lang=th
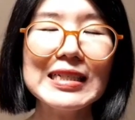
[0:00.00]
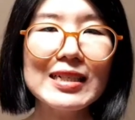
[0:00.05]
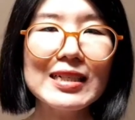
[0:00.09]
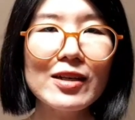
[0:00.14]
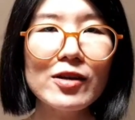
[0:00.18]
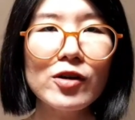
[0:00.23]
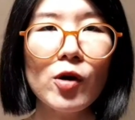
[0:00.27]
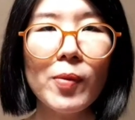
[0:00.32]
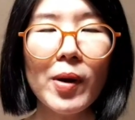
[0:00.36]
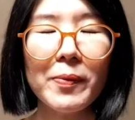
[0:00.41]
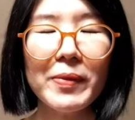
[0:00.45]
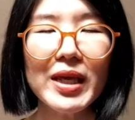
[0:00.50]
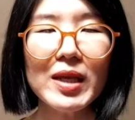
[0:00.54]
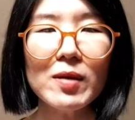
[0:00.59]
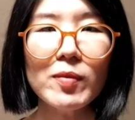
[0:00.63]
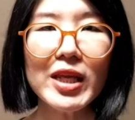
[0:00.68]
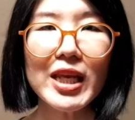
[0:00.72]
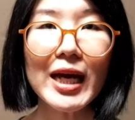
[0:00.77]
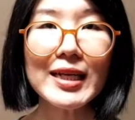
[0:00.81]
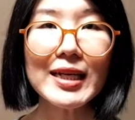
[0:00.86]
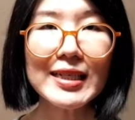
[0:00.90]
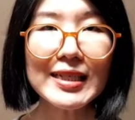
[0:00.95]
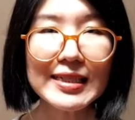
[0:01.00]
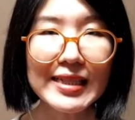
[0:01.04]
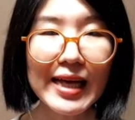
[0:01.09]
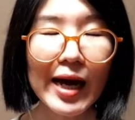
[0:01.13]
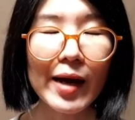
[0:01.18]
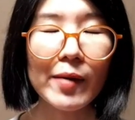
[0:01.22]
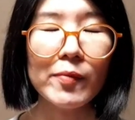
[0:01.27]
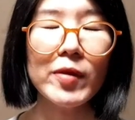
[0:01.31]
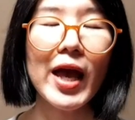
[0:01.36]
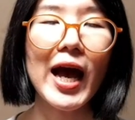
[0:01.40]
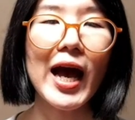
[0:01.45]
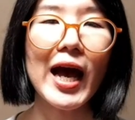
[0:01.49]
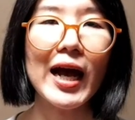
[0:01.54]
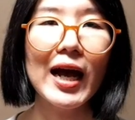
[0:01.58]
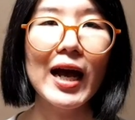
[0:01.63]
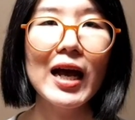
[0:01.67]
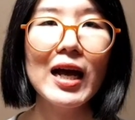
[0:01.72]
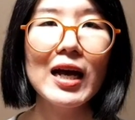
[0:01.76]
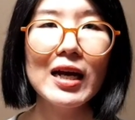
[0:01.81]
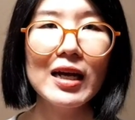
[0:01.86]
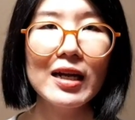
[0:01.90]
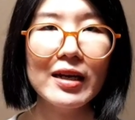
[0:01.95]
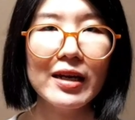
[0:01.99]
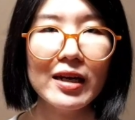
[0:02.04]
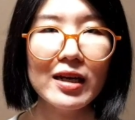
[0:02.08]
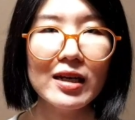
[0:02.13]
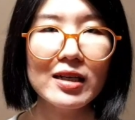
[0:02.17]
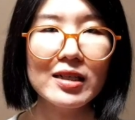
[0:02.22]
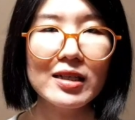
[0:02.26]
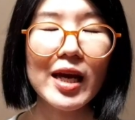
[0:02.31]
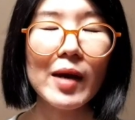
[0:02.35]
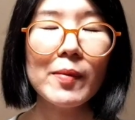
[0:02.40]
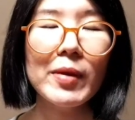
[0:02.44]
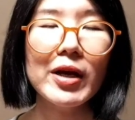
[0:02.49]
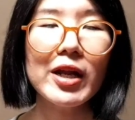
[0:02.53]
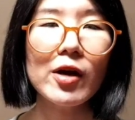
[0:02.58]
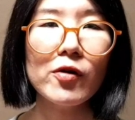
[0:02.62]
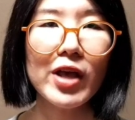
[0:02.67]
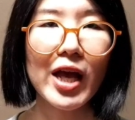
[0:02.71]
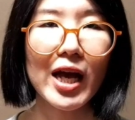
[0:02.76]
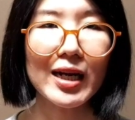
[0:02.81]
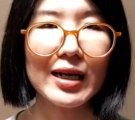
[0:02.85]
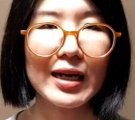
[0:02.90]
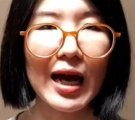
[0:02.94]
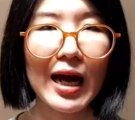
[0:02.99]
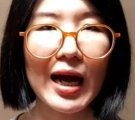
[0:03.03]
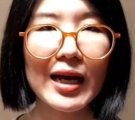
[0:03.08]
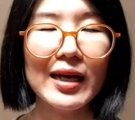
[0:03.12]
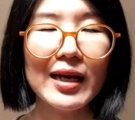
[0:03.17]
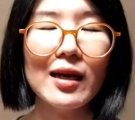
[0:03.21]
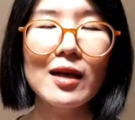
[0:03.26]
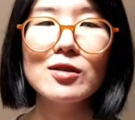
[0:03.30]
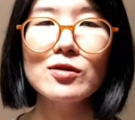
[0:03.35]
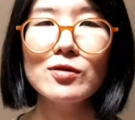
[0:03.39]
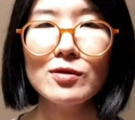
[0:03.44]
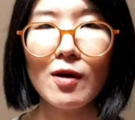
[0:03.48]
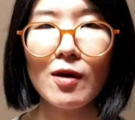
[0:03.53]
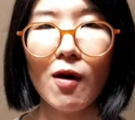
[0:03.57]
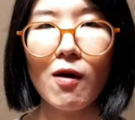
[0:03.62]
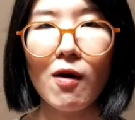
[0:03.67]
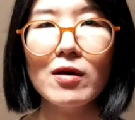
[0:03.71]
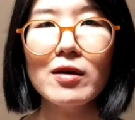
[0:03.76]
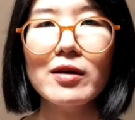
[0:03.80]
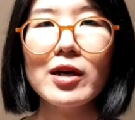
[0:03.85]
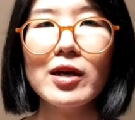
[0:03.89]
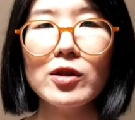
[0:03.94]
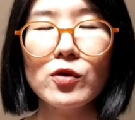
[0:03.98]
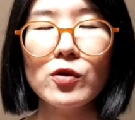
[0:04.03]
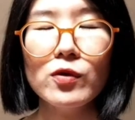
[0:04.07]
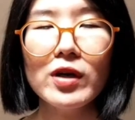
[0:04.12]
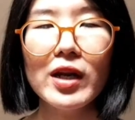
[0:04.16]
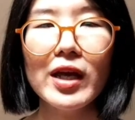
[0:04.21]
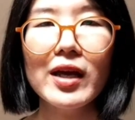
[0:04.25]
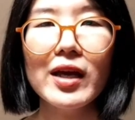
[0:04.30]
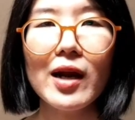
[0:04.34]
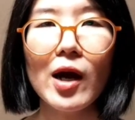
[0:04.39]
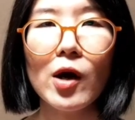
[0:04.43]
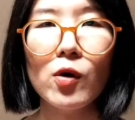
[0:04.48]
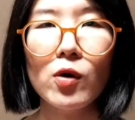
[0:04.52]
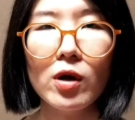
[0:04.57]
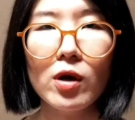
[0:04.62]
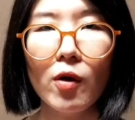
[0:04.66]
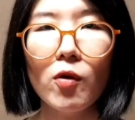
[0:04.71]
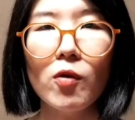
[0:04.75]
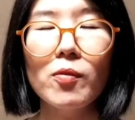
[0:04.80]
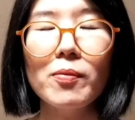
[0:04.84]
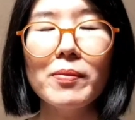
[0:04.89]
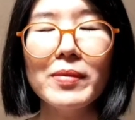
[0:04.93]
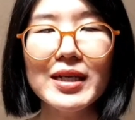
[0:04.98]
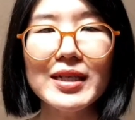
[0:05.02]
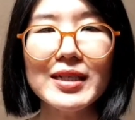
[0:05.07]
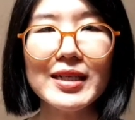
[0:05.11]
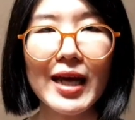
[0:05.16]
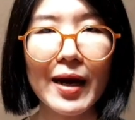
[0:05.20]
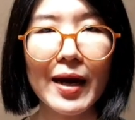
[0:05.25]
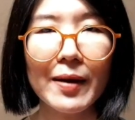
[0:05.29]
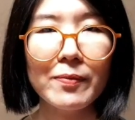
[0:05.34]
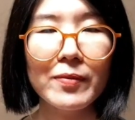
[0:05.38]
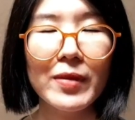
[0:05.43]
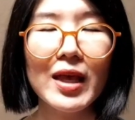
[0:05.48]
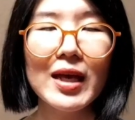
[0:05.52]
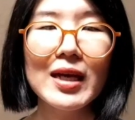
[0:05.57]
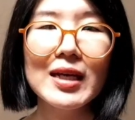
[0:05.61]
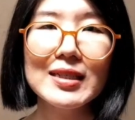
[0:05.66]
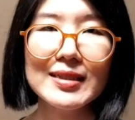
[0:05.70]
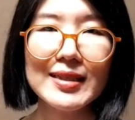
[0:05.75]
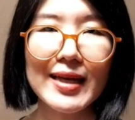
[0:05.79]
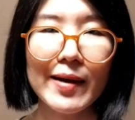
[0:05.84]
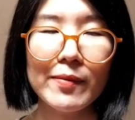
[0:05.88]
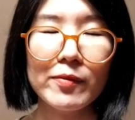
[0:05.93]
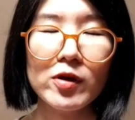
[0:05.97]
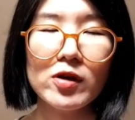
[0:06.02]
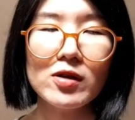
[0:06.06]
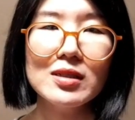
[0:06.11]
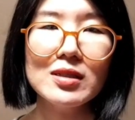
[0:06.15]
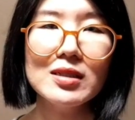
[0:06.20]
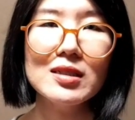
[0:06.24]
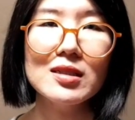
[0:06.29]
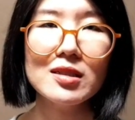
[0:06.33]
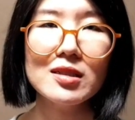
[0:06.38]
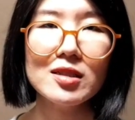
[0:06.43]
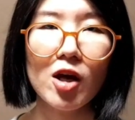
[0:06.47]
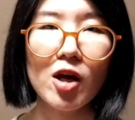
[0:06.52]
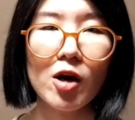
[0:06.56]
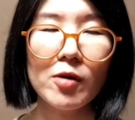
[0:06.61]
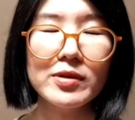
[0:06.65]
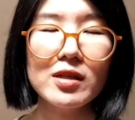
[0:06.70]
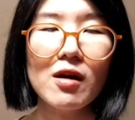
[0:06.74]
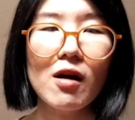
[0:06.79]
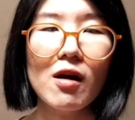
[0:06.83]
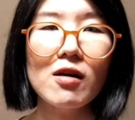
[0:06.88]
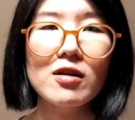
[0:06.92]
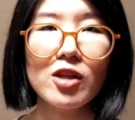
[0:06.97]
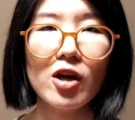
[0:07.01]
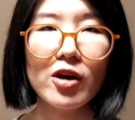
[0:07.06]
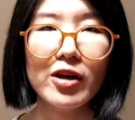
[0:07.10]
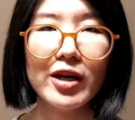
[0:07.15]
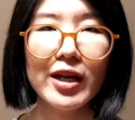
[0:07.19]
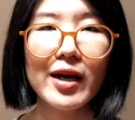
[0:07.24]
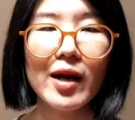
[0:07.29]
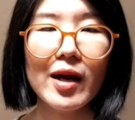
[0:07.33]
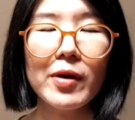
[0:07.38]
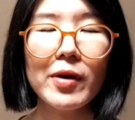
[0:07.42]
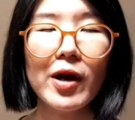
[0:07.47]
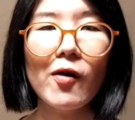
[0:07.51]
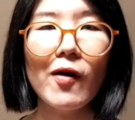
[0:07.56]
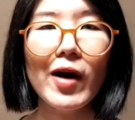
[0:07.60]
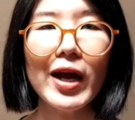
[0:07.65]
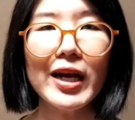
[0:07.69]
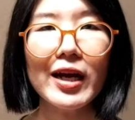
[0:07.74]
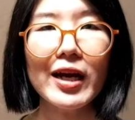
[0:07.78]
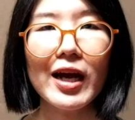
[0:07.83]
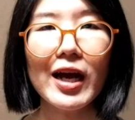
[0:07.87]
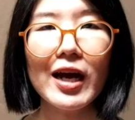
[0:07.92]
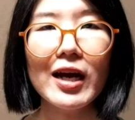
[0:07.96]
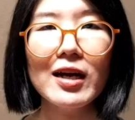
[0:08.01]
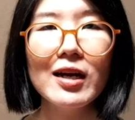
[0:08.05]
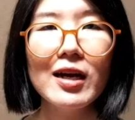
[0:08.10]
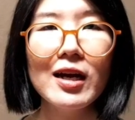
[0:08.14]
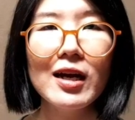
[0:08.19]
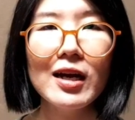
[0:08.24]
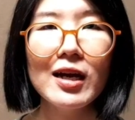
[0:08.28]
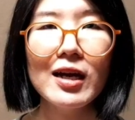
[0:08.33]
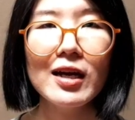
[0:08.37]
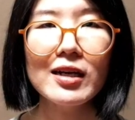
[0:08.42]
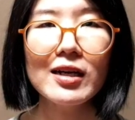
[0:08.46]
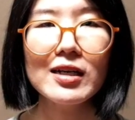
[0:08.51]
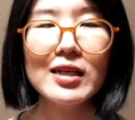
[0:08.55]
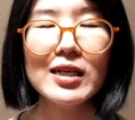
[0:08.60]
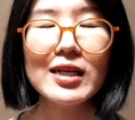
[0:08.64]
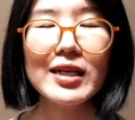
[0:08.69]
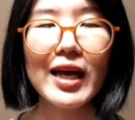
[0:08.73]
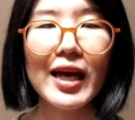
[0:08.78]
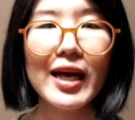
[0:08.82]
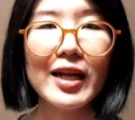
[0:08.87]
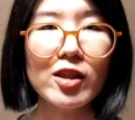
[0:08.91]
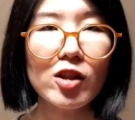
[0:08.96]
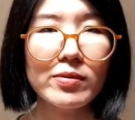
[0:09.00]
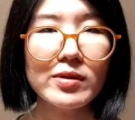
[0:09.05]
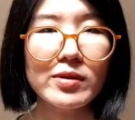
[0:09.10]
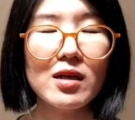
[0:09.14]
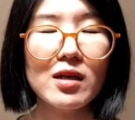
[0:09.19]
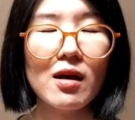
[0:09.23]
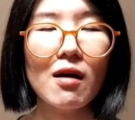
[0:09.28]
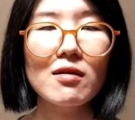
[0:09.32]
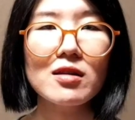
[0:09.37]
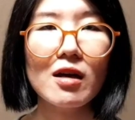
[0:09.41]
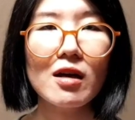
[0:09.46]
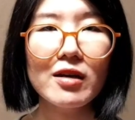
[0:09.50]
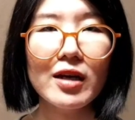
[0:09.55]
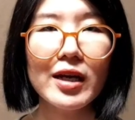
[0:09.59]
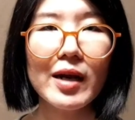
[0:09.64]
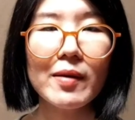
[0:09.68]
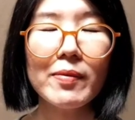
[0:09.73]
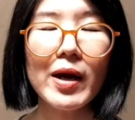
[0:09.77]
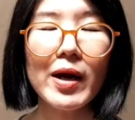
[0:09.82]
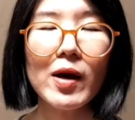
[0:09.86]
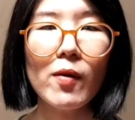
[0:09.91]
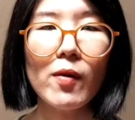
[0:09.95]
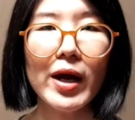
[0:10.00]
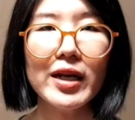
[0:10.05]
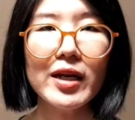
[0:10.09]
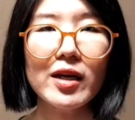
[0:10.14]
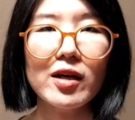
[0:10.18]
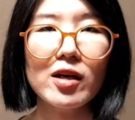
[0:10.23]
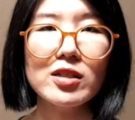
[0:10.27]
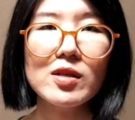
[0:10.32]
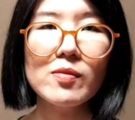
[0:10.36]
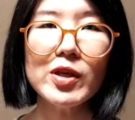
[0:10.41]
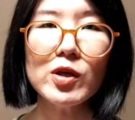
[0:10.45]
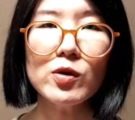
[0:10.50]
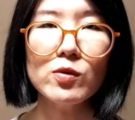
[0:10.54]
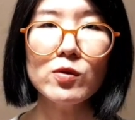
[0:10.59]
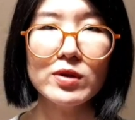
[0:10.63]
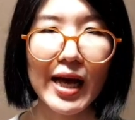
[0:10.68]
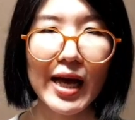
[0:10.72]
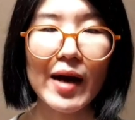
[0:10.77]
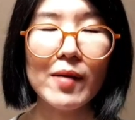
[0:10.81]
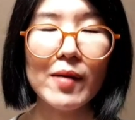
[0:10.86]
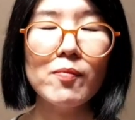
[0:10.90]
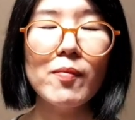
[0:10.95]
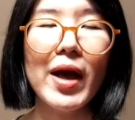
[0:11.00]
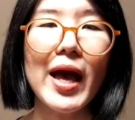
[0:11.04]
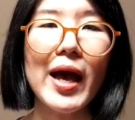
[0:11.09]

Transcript: อโดปามีนมีหน้าที่สามอย่างหนึ่งทำให้เราอยากได้สองกระตุ้นให้เราลงมือทำสามก็คือตอบสนองตอนได้รับรางวัลนะคะเรื่องการตอบสนองตอนได้รับรางวัลเนี่ยก็จะมีอยู่สามแบ